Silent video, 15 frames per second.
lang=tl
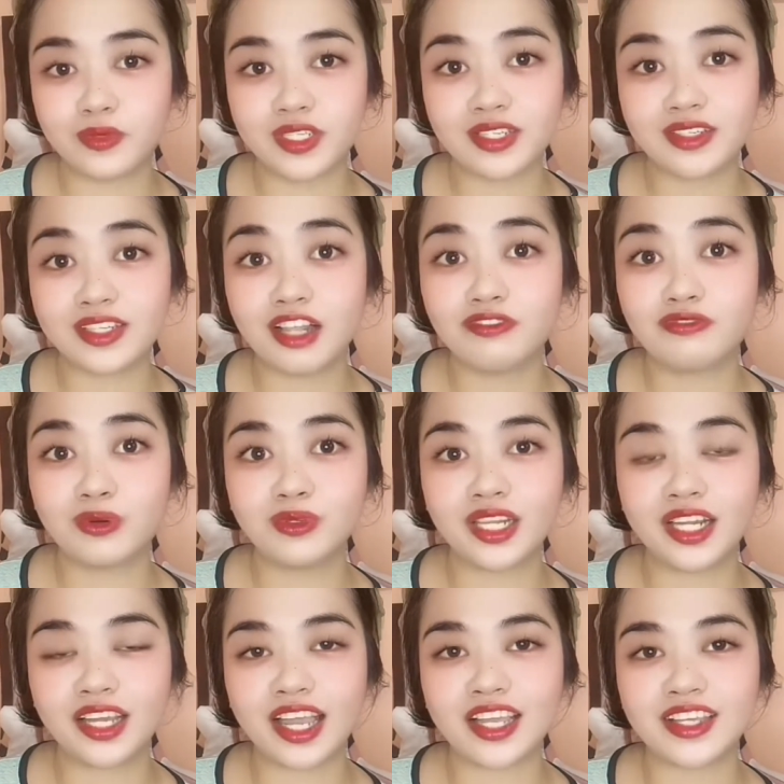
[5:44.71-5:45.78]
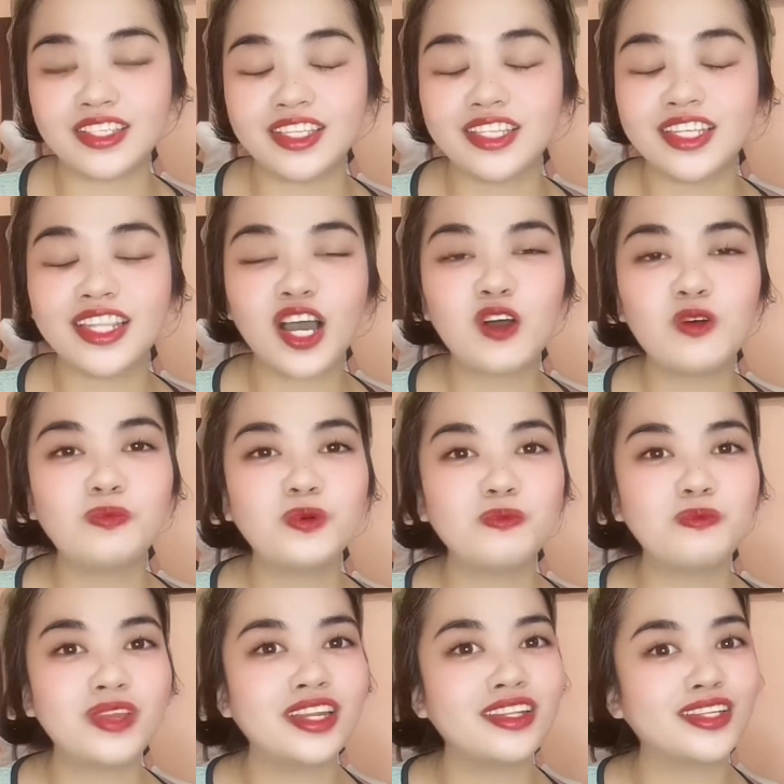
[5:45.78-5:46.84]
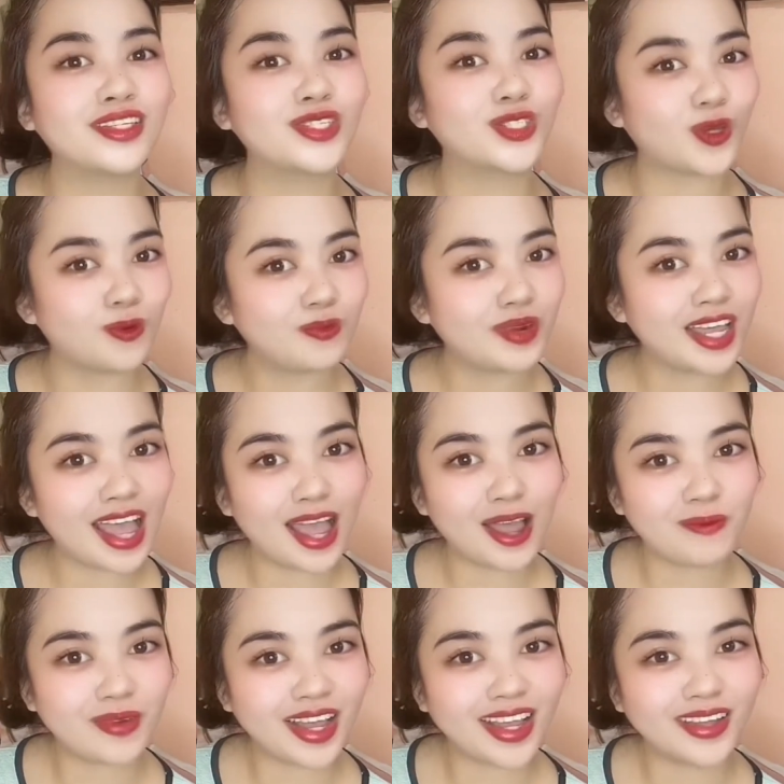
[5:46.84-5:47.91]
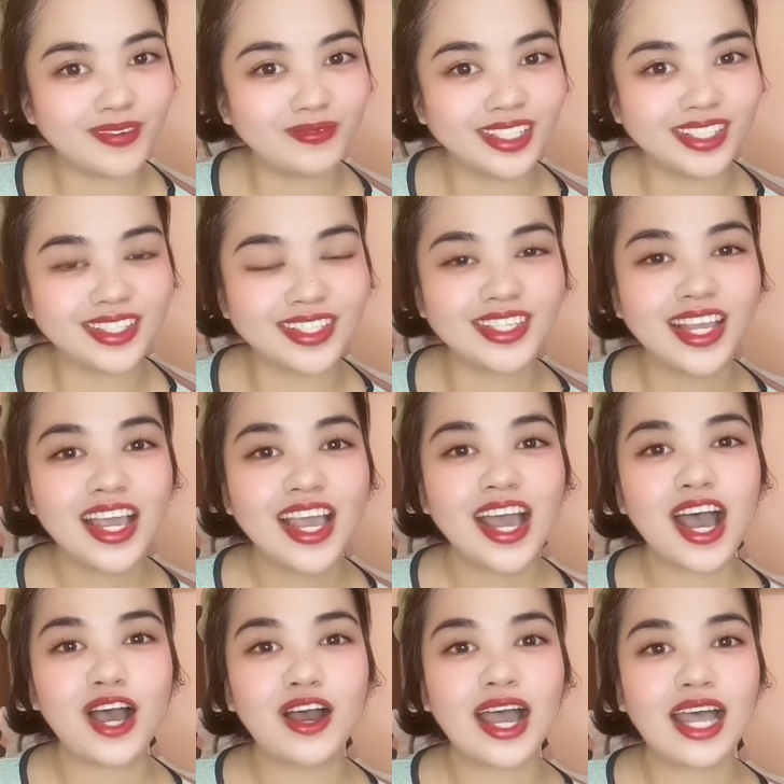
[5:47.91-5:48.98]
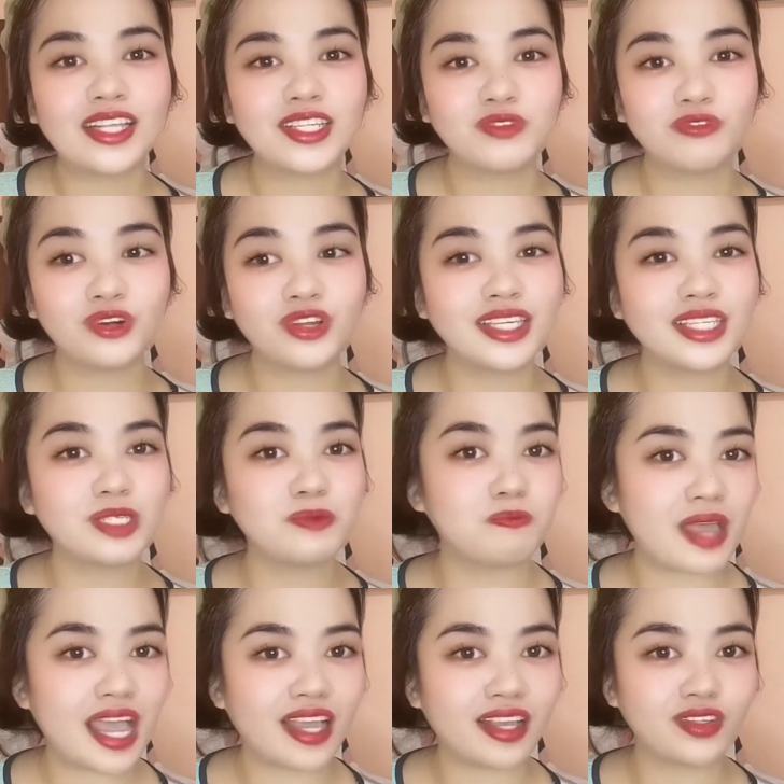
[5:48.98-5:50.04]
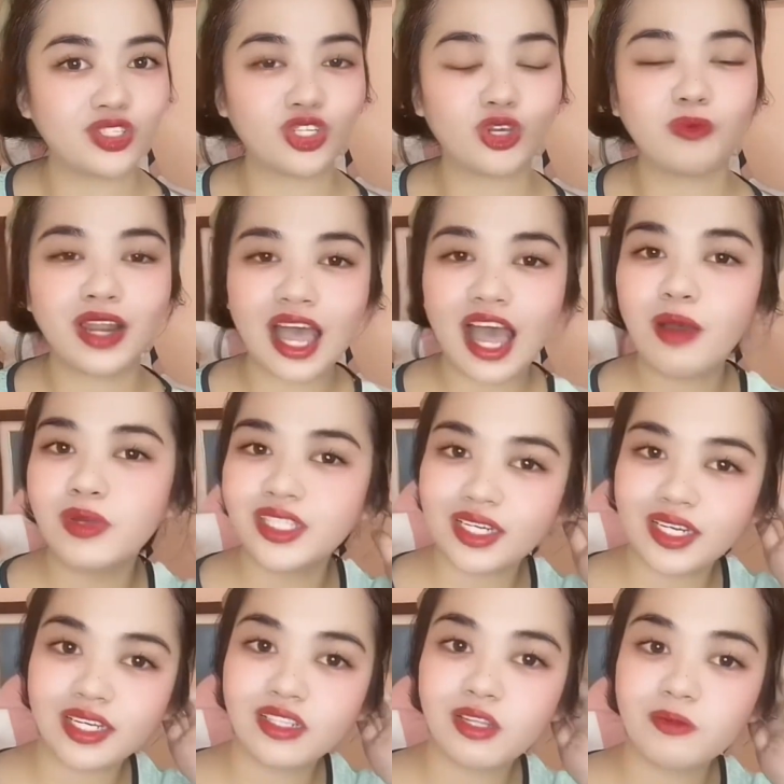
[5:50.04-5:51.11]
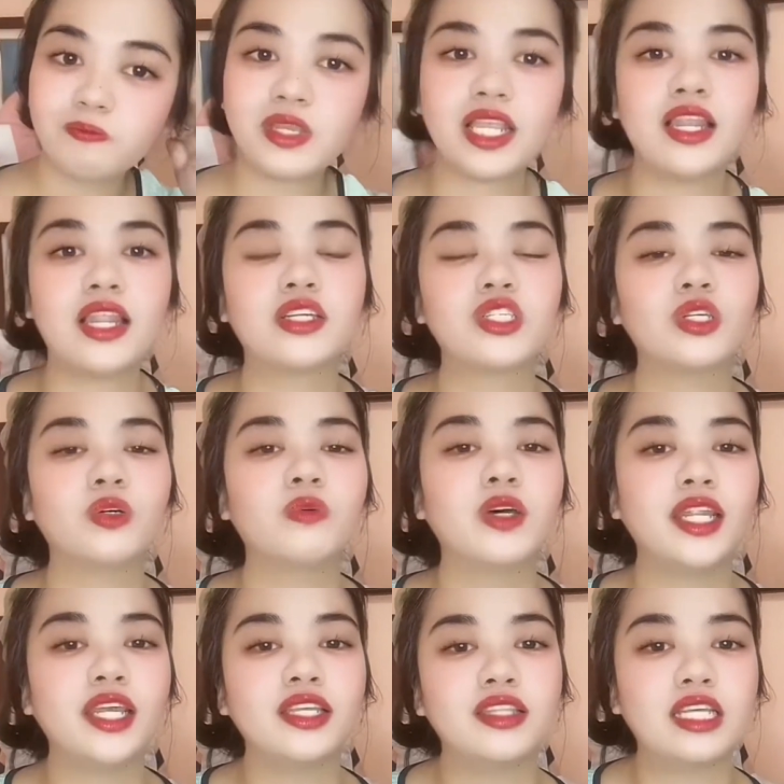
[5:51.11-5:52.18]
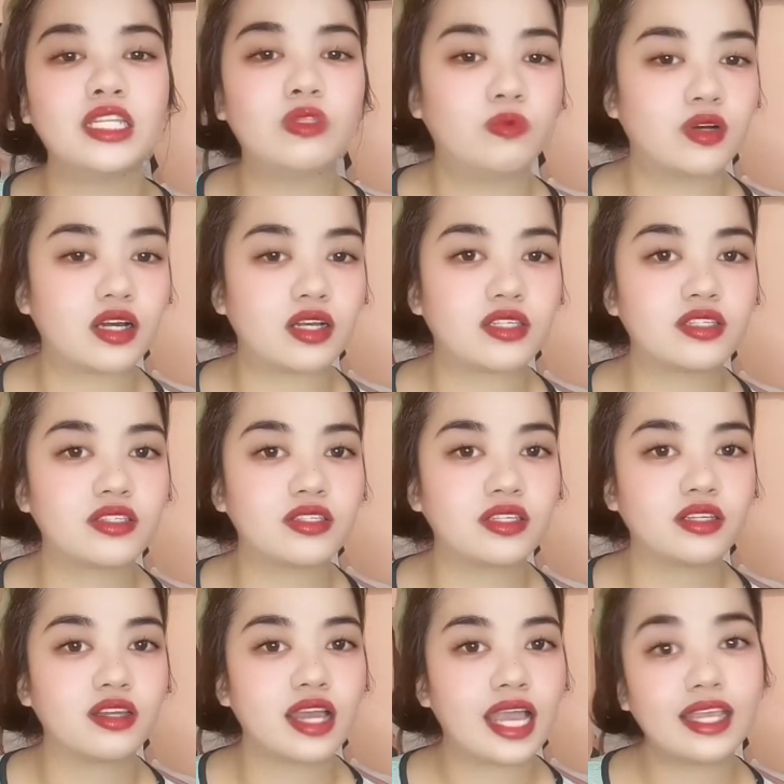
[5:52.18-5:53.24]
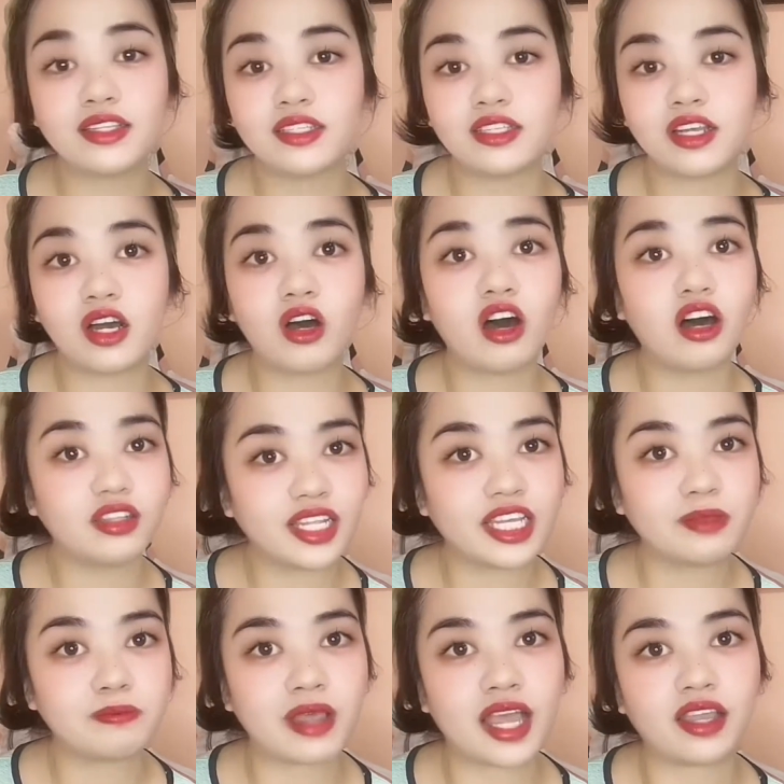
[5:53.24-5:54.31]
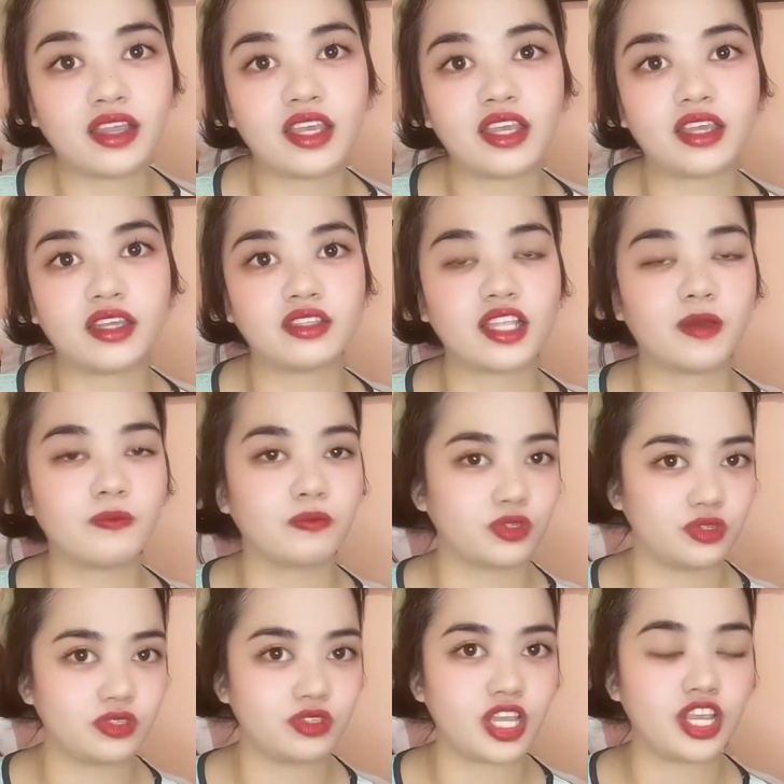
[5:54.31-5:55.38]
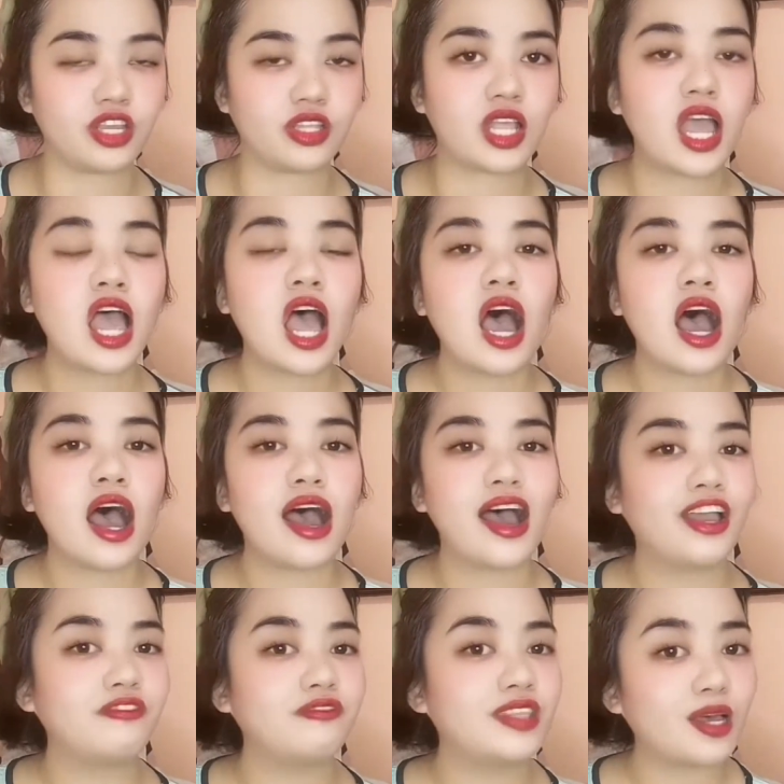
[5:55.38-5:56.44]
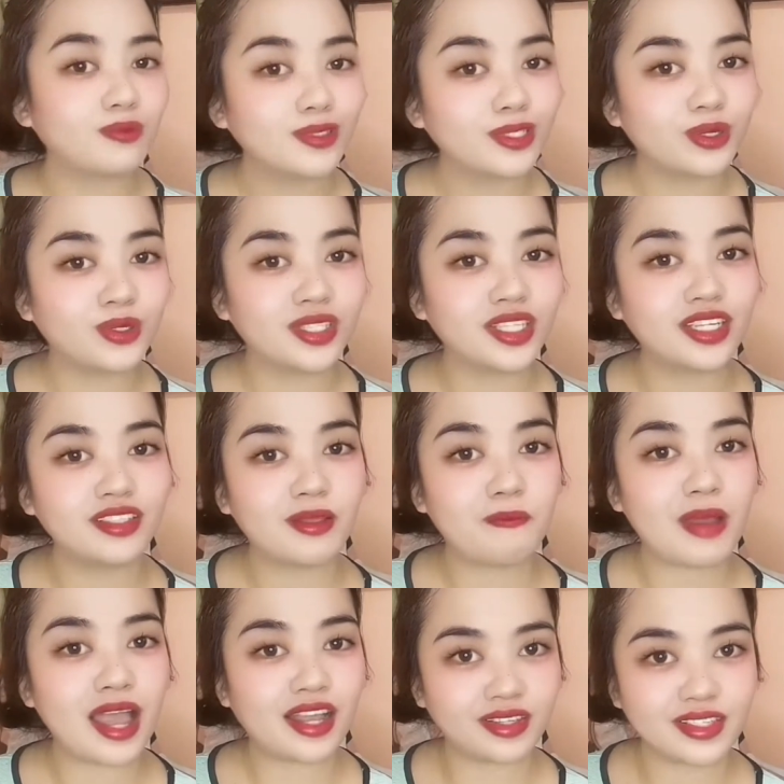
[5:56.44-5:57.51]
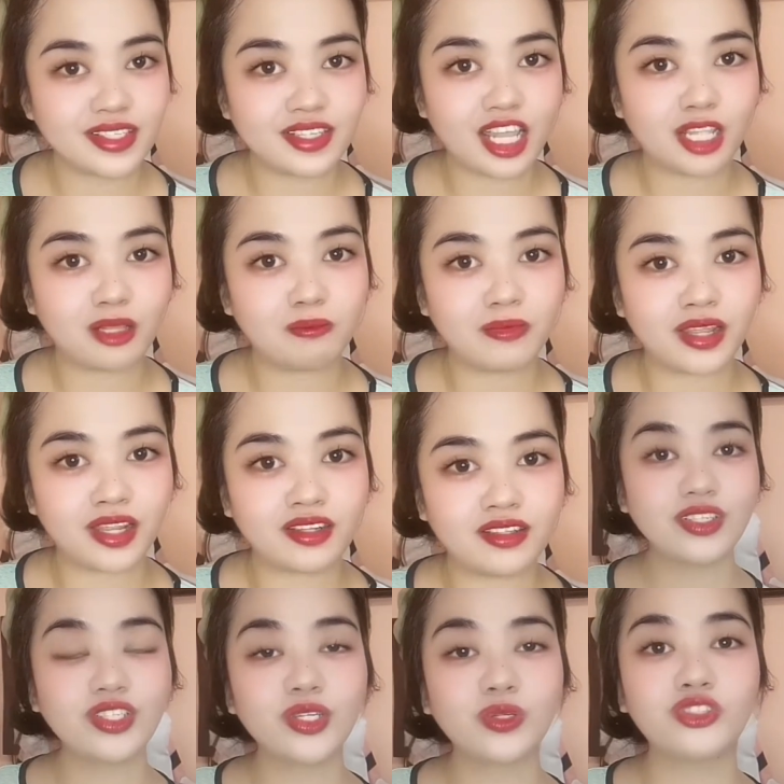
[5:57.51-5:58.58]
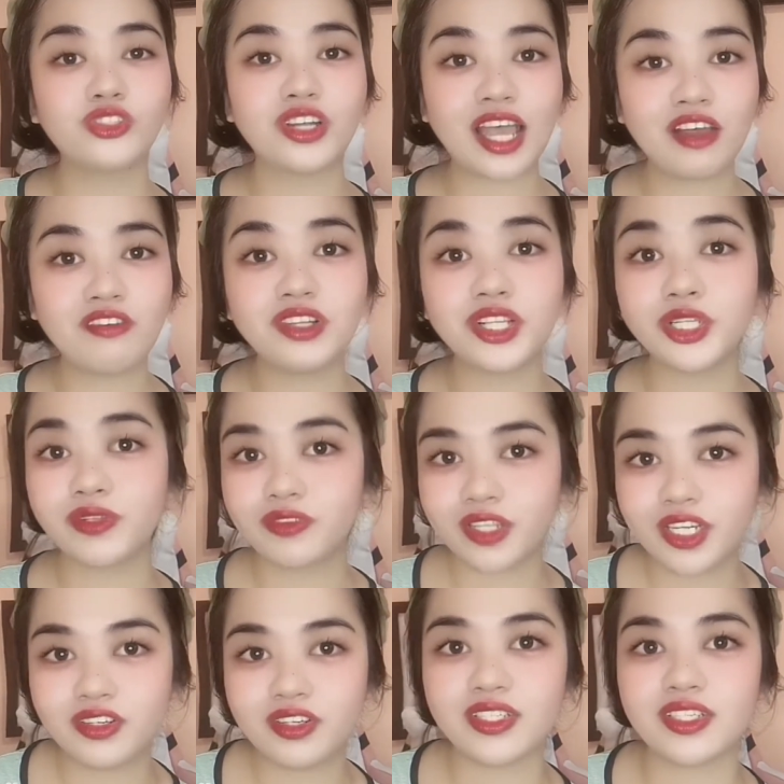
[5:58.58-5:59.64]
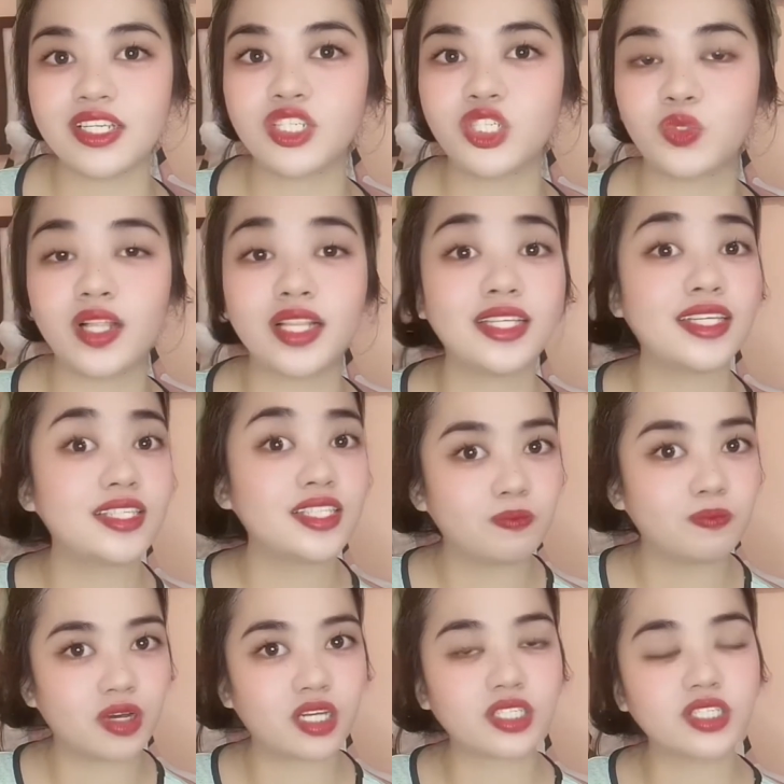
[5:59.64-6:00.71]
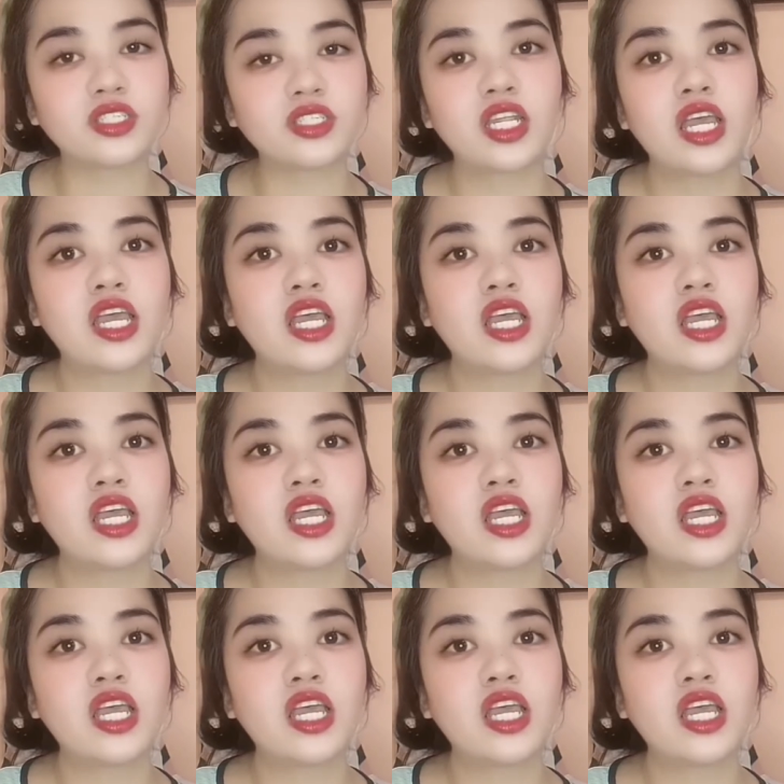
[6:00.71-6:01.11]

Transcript: Sa cellphone lang guys. Hindi na ako pumila ng sobrang haba because uh, as for this bank, sobrang haba talaga ng pila. So what I did was, I did the online banking. Tapos, ayun, I've downloaded the bank statement. So travel clearance as well is a must.